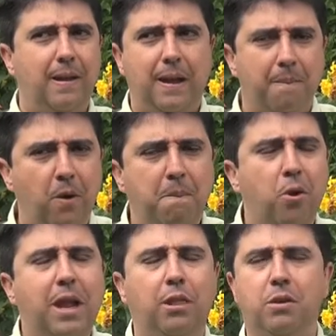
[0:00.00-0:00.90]
que muy
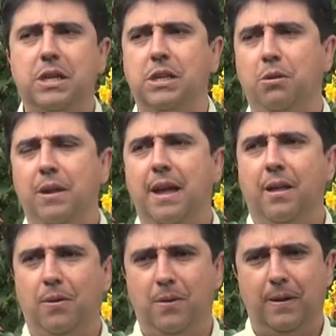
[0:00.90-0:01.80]
poquito se ha
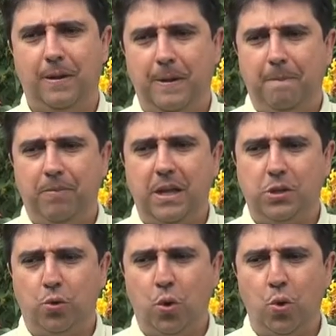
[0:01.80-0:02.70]
estudiado en
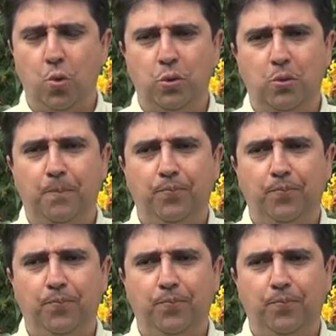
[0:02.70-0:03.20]
su conjunto,